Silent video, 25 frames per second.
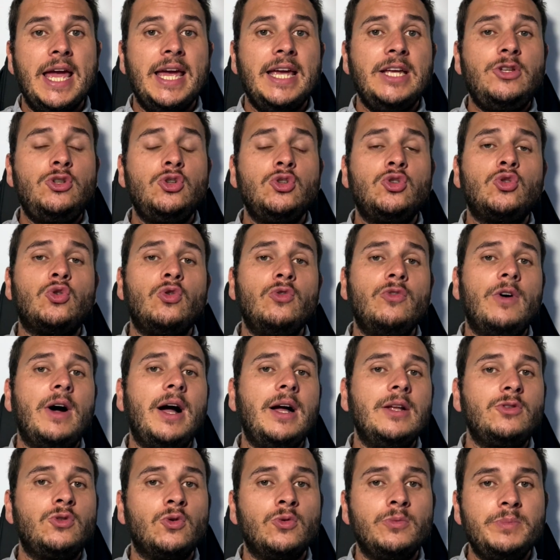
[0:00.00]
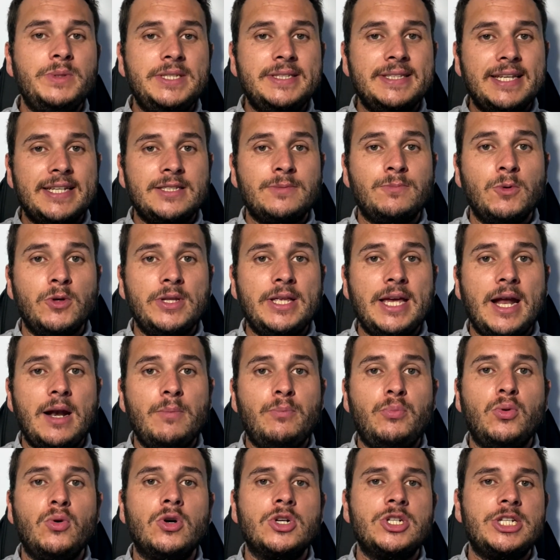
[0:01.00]
et tu trouveras ton business model
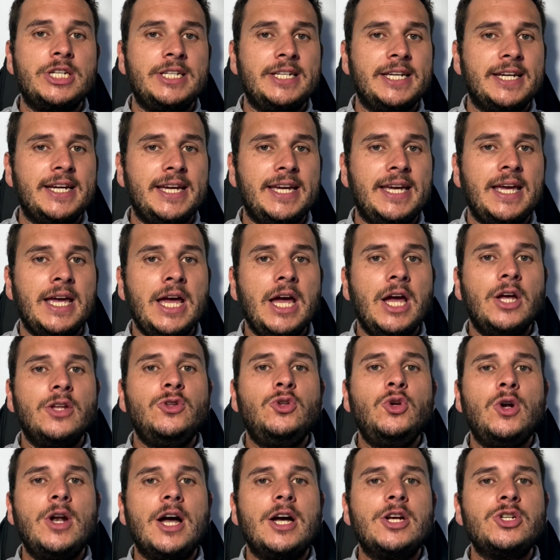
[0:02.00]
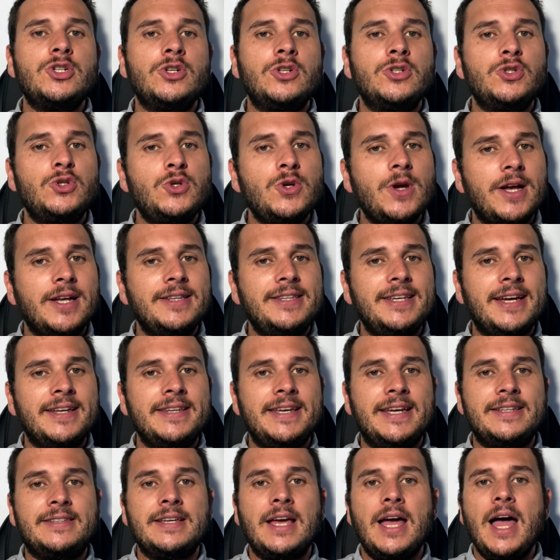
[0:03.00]
pour générer de l'argent sur
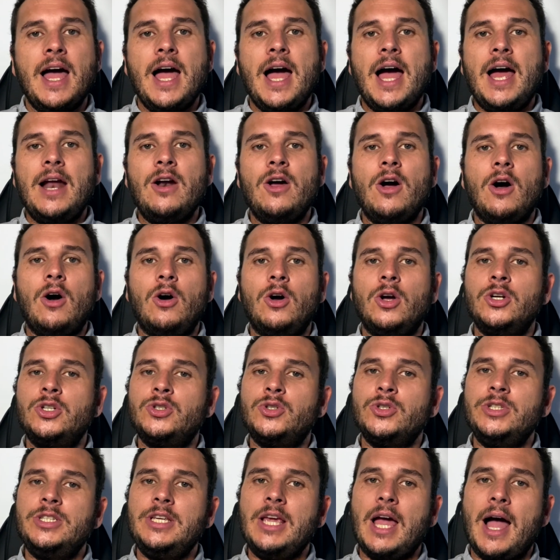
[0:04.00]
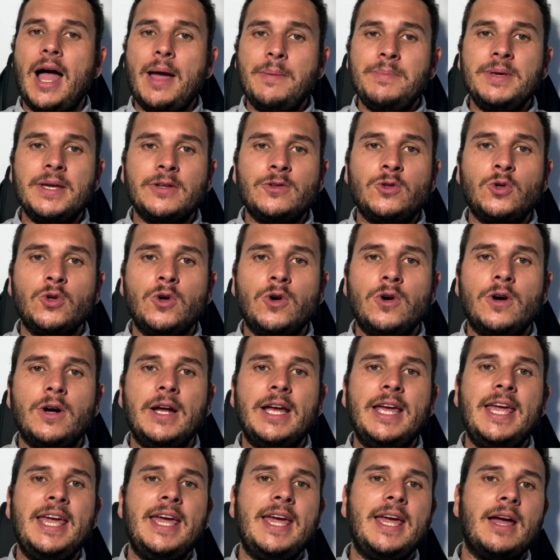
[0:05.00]
Internet. Alors, je te dis à bientôt
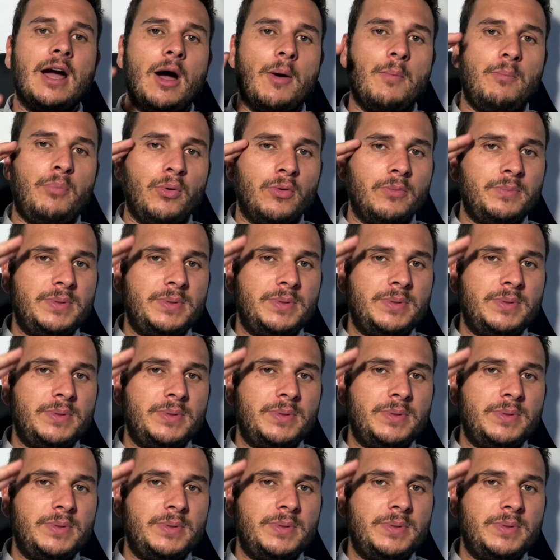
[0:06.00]
et euh, bon